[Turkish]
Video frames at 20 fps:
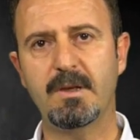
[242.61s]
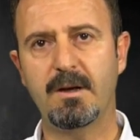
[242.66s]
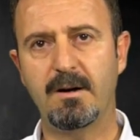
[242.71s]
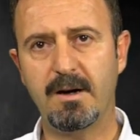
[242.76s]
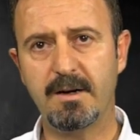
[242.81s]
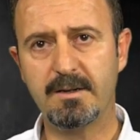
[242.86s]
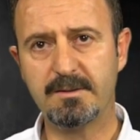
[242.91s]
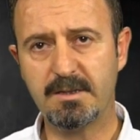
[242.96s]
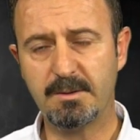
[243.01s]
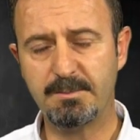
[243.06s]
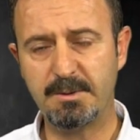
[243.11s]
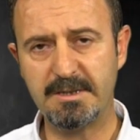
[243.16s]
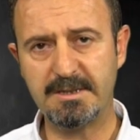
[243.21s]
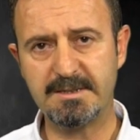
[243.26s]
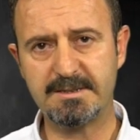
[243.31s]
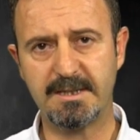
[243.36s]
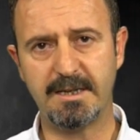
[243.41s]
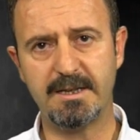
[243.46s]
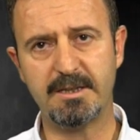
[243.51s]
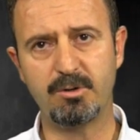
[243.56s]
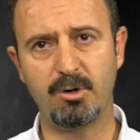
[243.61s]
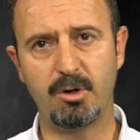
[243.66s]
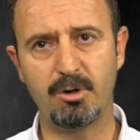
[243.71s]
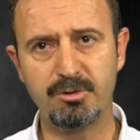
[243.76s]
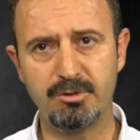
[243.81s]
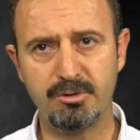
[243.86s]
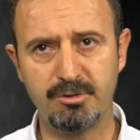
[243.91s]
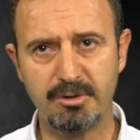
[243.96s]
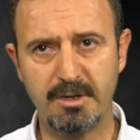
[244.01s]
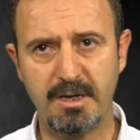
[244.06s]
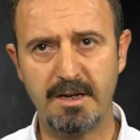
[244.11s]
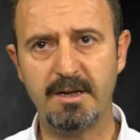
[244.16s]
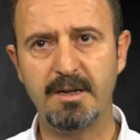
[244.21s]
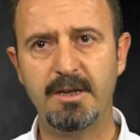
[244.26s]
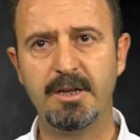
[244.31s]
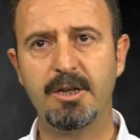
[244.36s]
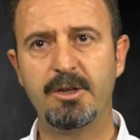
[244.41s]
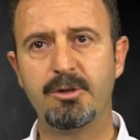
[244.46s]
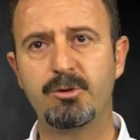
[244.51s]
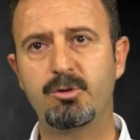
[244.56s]
Arda bilgisayar oyununda
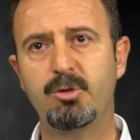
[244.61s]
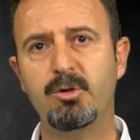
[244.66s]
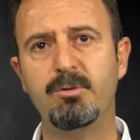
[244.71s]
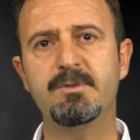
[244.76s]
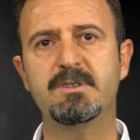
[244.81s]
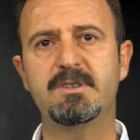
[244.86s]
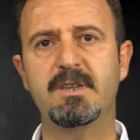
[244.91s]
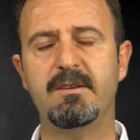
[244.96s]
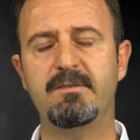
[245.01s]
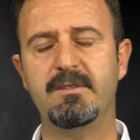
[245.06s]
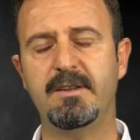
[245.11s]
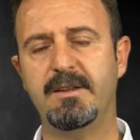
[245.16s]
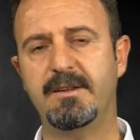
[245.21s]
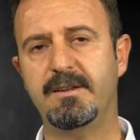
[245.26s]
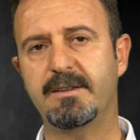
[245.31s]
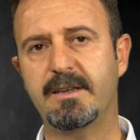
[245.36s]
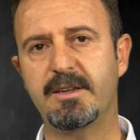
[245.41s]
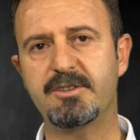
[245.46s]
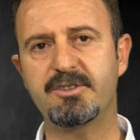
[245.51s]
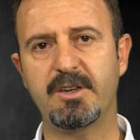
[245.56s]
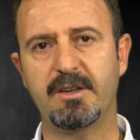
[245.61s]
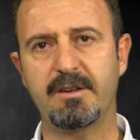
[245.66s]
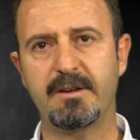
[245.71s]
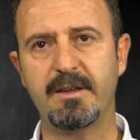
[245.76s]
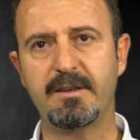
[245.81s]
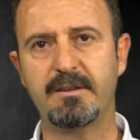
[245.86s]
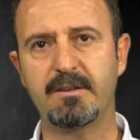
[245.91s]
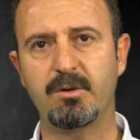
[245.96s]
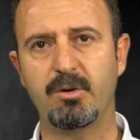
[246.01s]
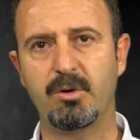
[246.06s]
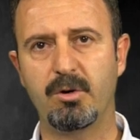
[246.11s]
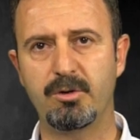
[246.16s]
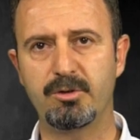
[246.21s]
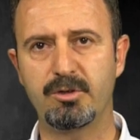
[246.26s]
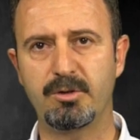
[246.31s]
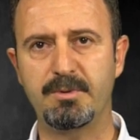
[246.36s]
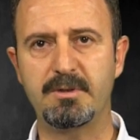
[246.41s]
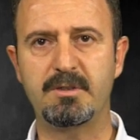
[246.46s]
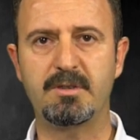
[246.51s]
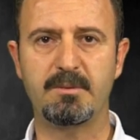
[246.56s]
tüm seviyeleri geçerek
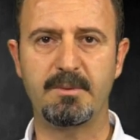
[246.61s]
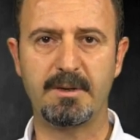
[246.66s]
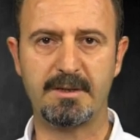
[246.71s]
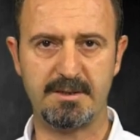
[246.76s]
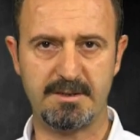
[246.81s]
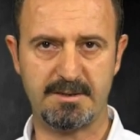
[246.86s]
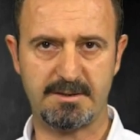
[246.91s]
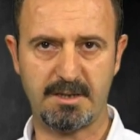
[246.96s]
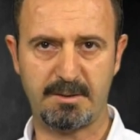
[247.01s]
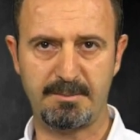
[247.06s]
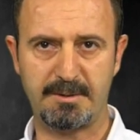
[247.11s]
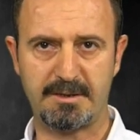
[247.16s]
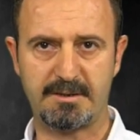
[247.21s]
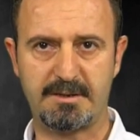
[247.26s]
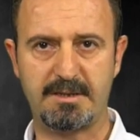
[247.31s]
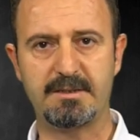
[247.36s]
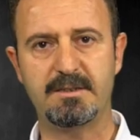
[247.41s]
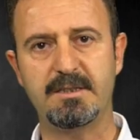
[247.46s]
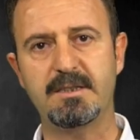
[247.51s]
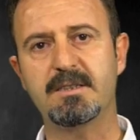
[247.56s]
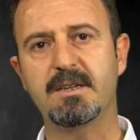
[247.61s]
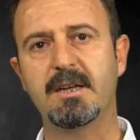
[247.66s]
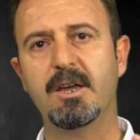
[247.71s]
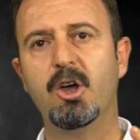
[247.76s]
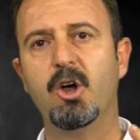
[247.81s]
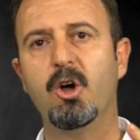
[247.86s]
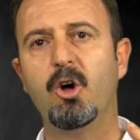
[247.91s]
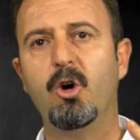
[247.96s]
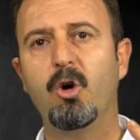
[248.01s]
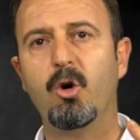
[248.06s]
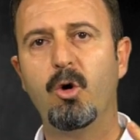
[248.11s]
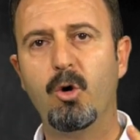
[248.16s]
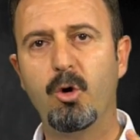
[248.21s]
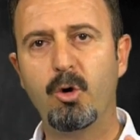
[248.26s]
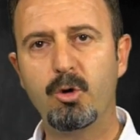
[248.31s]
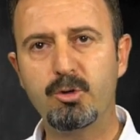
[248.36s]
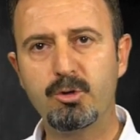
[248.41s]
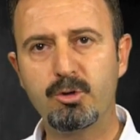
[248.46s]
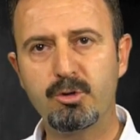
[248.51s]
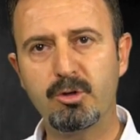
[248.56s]
oyunu bitirmek istemektedir.
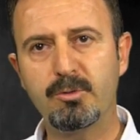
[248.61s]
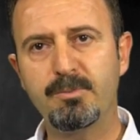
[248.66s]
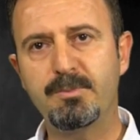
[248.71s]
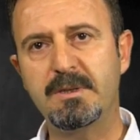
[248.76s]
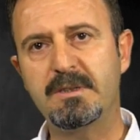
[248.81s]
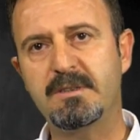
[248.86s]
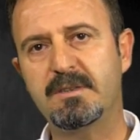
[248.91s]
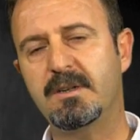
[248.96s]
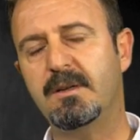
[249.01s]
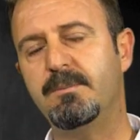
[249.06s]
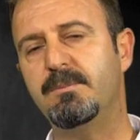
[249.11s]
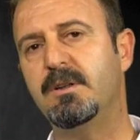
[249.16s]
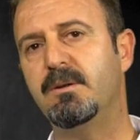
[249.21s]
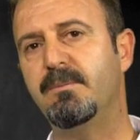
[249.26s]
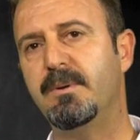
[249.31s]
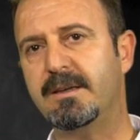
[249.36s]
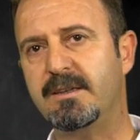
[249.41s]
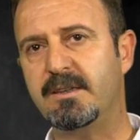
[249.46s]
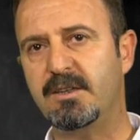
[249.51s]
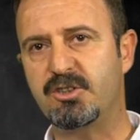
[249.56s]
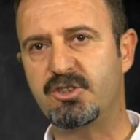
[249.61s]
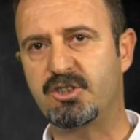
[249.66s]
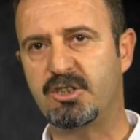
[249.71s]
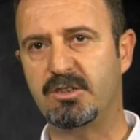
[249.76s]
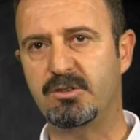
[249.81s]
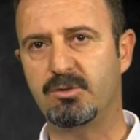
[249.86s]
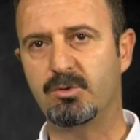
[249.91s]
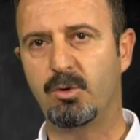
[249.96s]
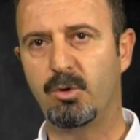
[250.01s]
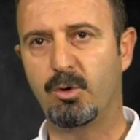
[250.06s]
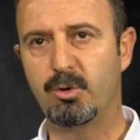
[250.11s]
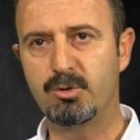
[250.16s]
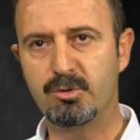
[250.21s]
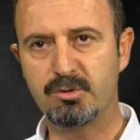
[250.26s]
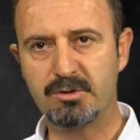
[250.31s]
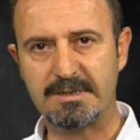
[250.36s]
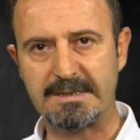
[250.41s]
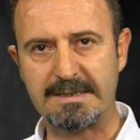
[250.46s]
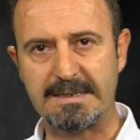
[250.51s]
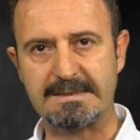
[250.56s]
Oyunu bitirebilmek için oyun
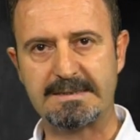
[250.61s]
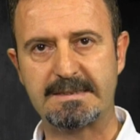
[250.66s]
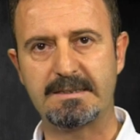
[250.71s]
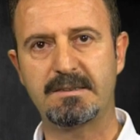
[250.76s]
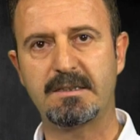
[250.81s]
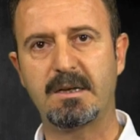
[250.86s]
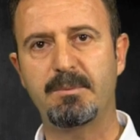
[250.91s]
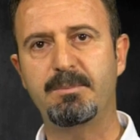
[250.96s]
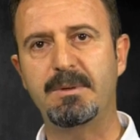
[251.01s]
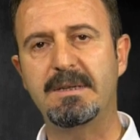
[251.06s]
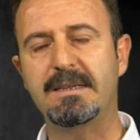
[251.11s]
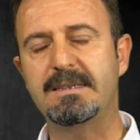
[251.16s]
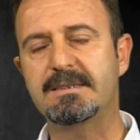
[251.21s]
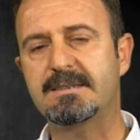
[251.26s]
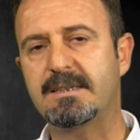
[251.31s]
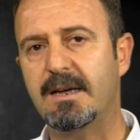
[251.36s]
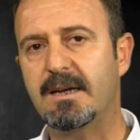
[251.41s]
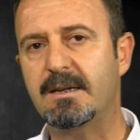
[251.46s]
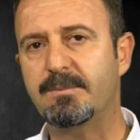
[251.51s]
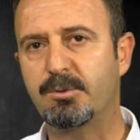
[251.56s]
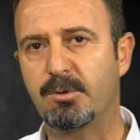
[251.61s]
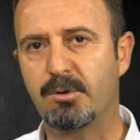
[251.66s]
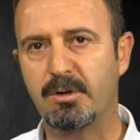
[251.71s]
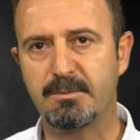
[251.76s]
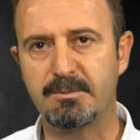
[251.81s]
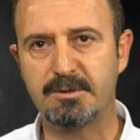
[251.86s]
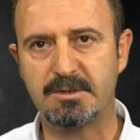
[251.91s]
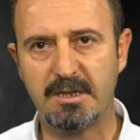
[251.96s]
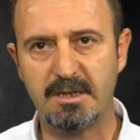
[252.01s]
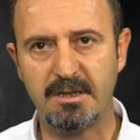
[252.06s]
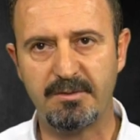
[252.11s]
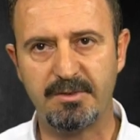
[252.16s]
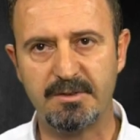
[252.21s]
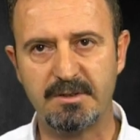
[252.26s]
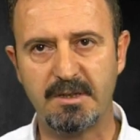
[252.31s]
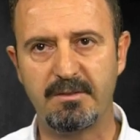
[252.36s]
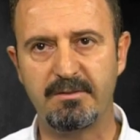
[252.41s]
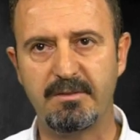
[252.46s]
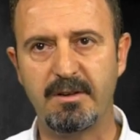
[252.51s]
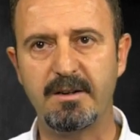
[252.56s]
sırasında bilgisayar programı
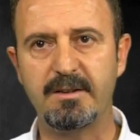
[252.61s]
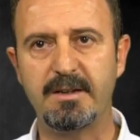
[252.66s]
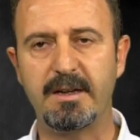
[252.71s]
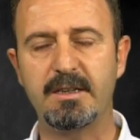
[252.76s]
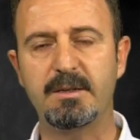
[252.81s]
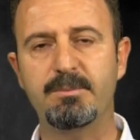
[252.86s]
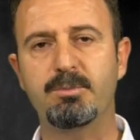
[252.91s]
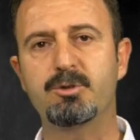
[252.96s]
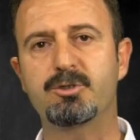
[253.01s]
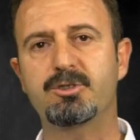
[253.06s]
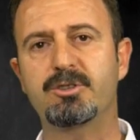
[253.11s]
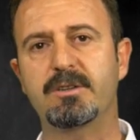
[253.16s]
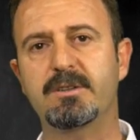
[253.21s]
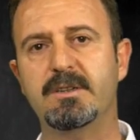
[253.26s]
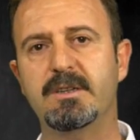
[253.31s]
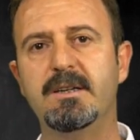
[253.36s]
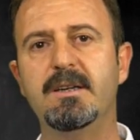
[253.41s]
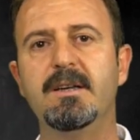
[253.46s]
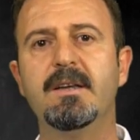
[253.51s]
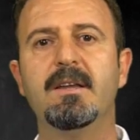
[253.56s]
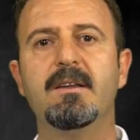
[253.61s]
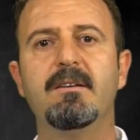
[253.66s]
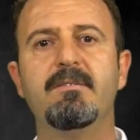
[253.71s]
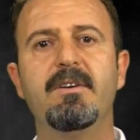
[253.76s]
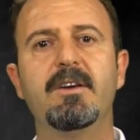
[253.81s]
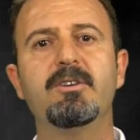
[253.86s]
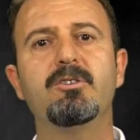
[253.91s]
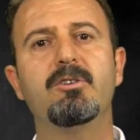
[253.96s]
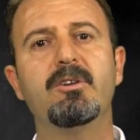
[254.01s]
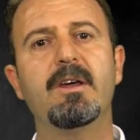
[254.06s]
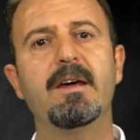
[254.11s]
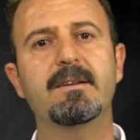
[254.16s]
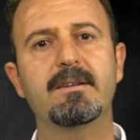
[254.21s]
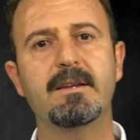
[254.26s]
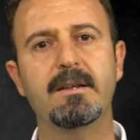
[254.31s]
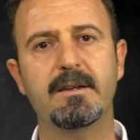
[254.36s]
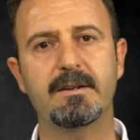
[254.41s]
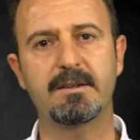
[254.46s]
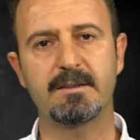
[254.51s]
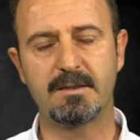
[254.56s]
tarafından verilen ipuçları ve
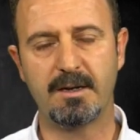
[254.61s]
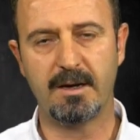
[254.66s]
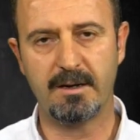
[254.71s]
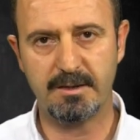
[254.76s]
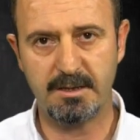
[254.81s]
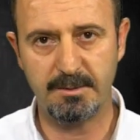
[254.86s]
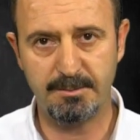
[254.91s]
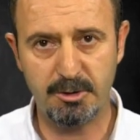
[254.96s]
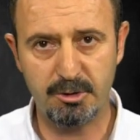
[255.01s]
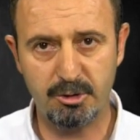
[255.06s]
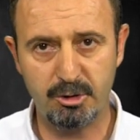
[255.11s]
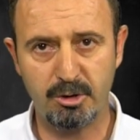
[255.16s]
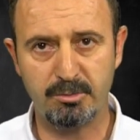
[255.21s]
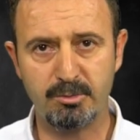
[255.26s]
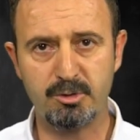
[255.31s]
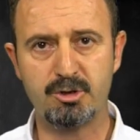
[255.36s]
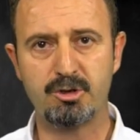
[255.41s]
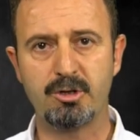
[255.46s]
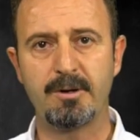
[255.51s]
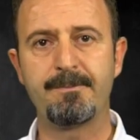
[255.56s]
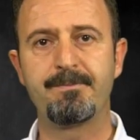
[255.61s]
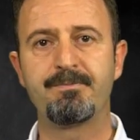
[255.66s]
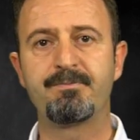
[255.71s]
yönergeleri takip ediyormuş.